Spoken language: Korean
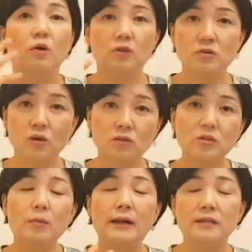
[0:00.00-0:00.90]
어떤
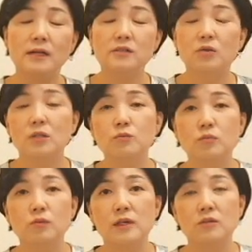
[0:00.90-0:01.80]
정서 발달적인
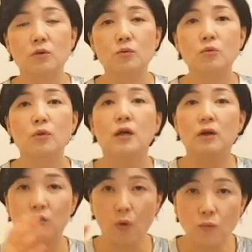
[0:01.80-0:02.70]
부분에서도
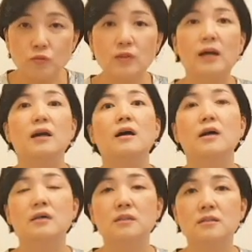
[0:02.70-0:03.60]

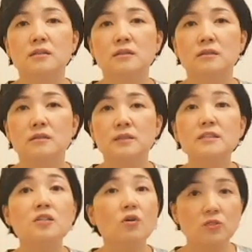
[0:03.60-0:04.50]
너무나 그
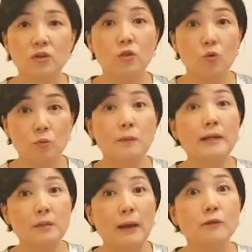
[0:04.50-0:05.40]
긍정적인 도움을
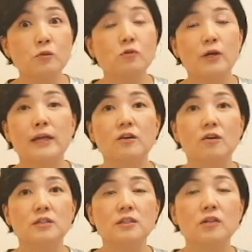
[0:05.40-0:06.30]
많이 받을 수가
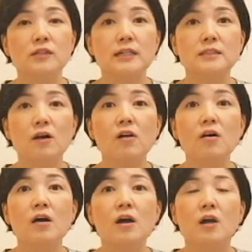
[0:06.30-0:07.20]
있거든요.
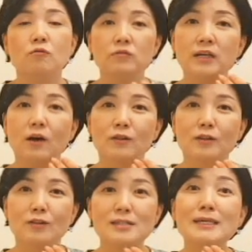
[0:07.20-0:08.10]
그래서 우리의
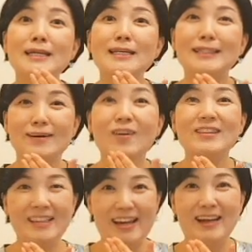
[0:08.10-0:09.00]
어떤 스킨
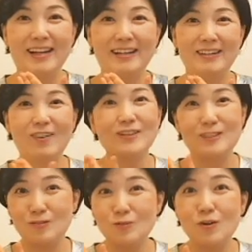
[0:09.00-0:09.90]
컨택
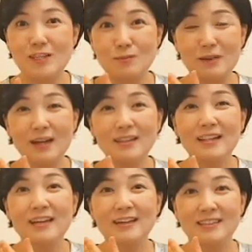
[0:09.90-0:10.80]
역시 중요하지만
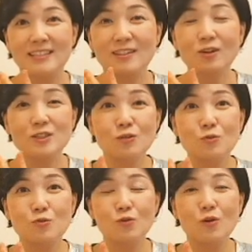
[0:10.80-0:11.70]
이
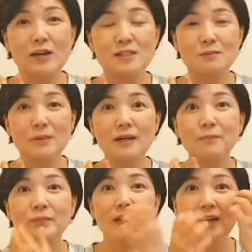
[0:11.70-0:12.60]
터치도 중요하지만